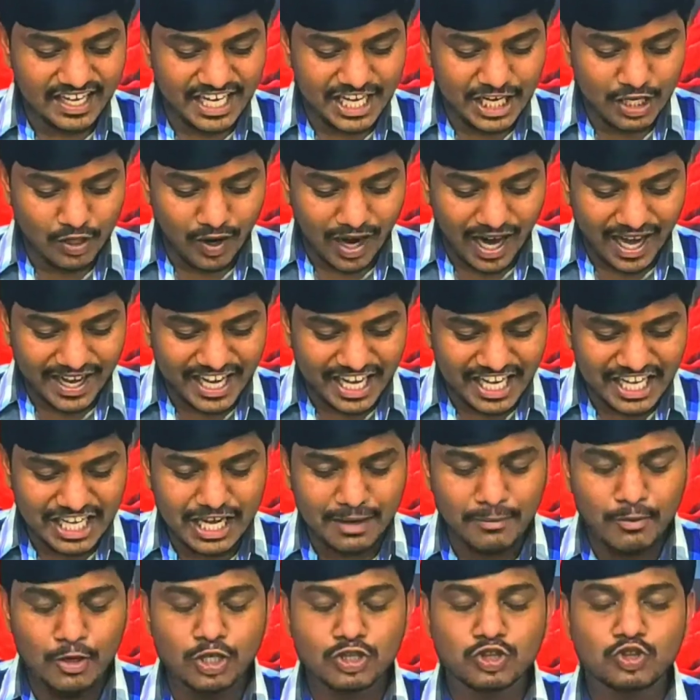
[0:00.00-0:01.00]
నేను
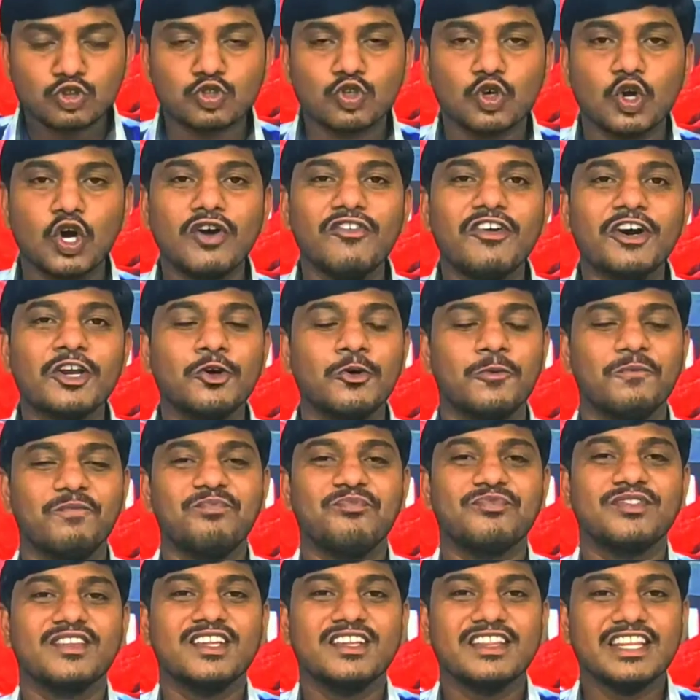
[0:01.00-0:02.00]
అరణ్యంలో త్రోవను
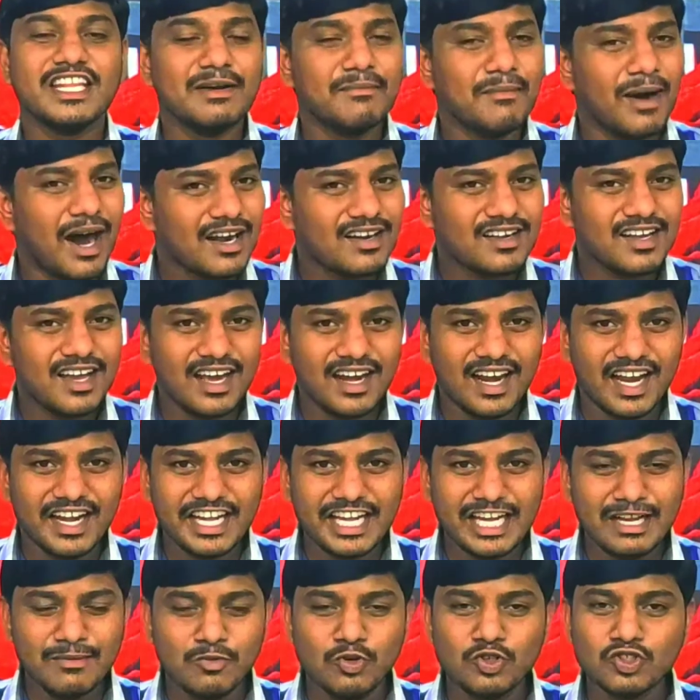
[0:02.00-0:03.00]
ఈ
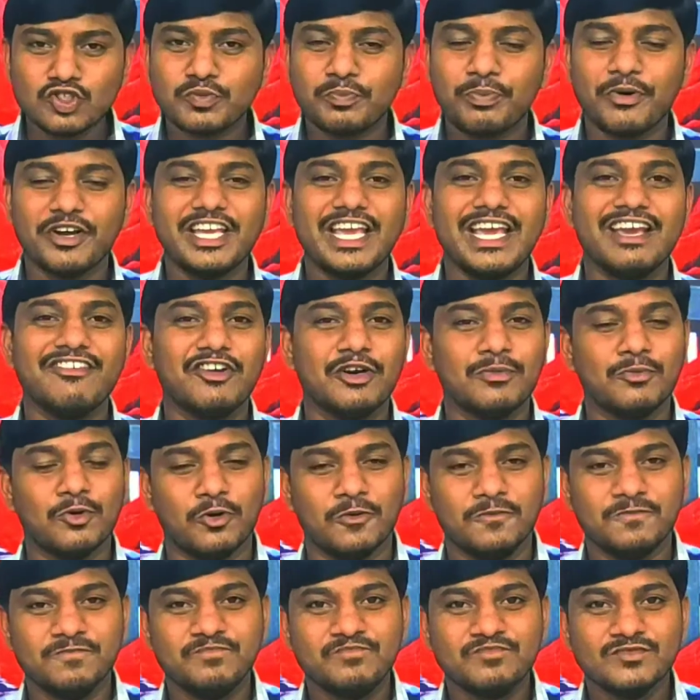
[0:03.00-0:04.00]
మార్గాలన్నీ మూసిపోయేవేమో